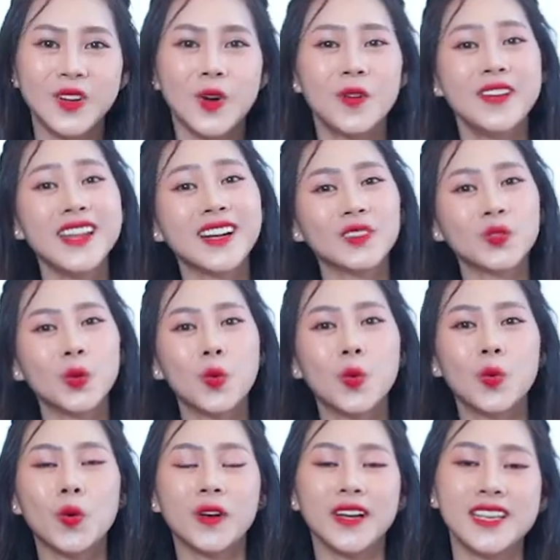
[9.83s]
đối với đặc
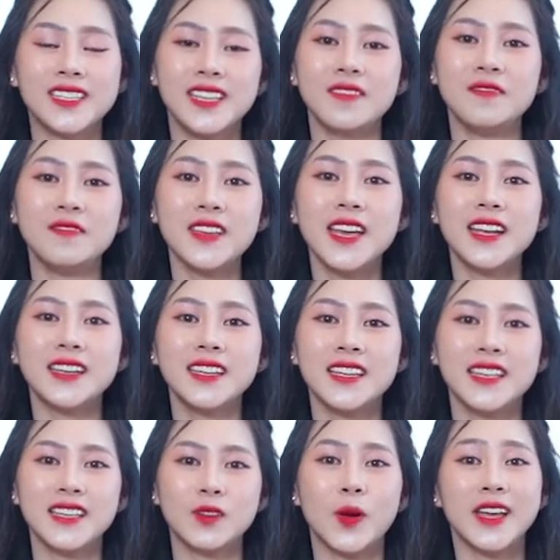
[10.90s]
thù của nghề diễn viên
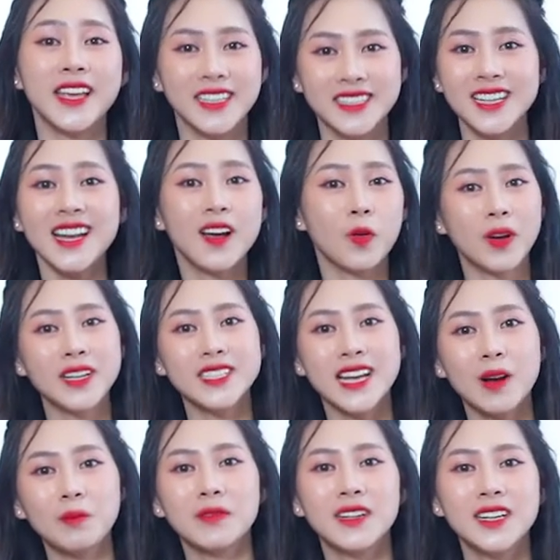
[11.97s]
thì ngoại hình rất là quan
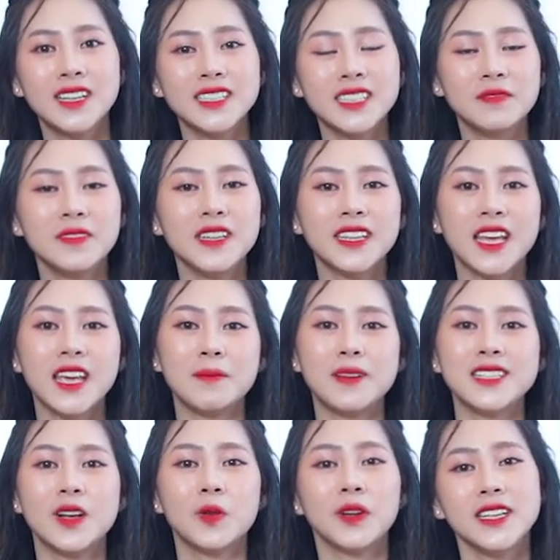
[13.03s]
trọng. Chính vì thế mà
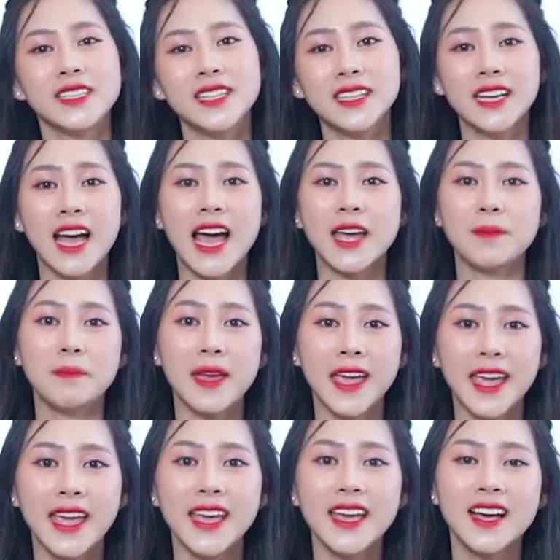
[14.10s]
sau khi sinh hai
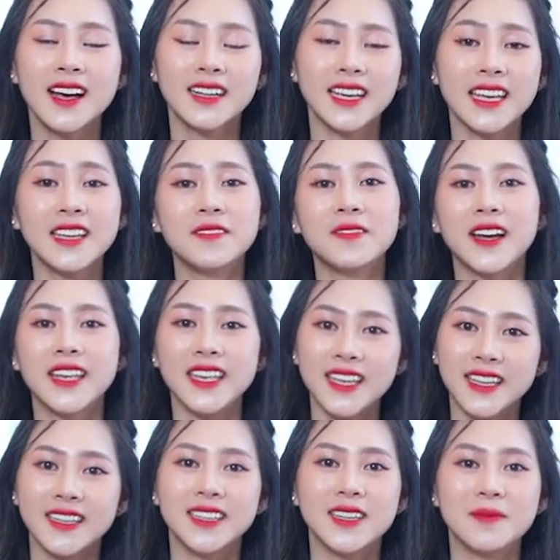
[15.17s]
bé Kim và
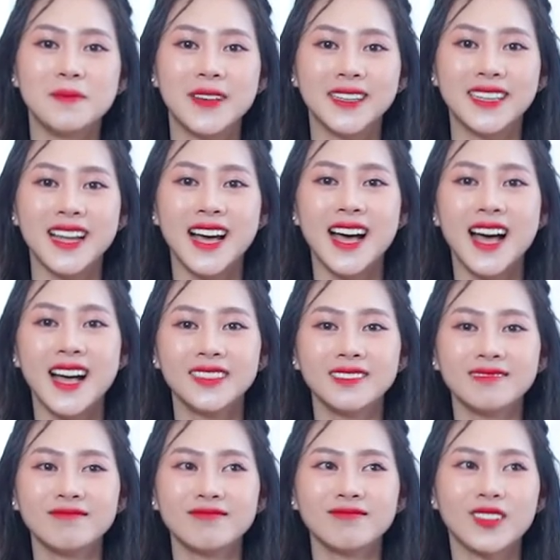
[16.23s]
Ỉn thì mình đã
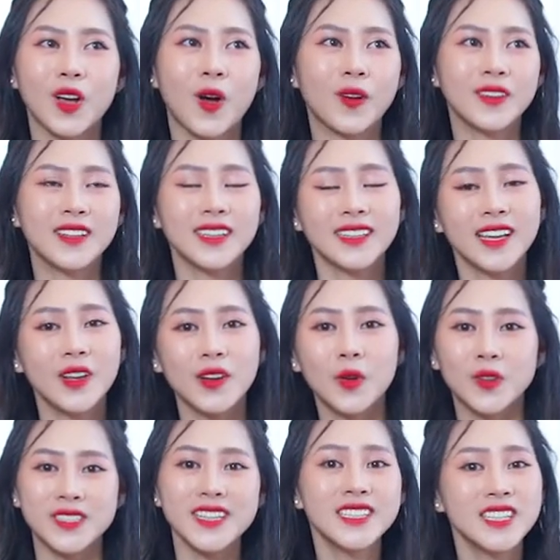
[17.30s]
có những cái thay
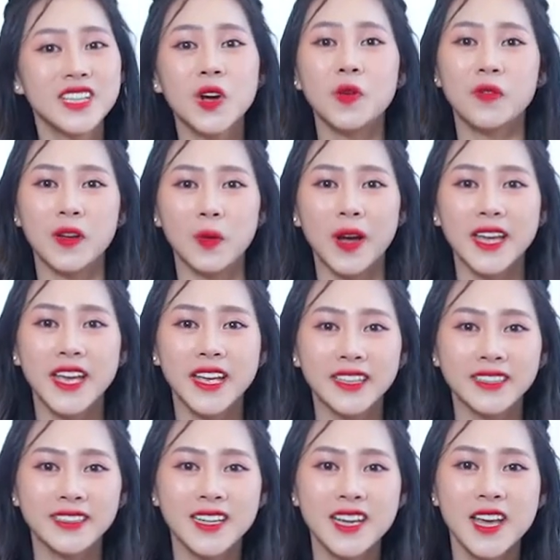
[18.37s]
đổi rất nhiều về ngoại hình.